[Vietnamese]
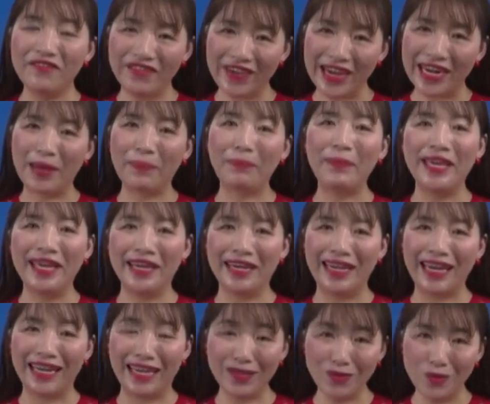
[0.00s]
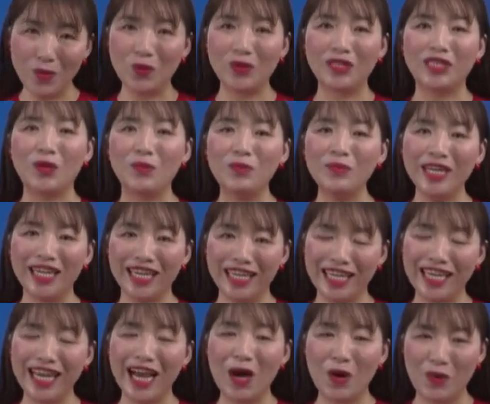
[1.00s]
và đặc biệt là cái cuộc sống
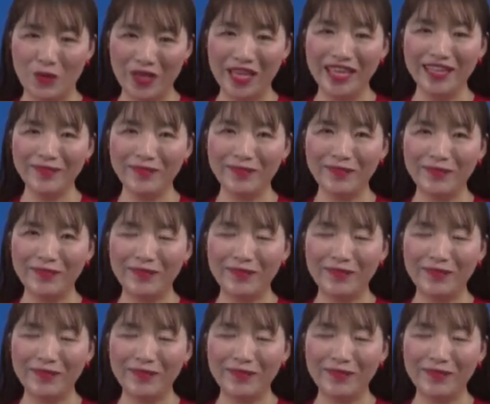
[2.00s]
thời hậu chiến.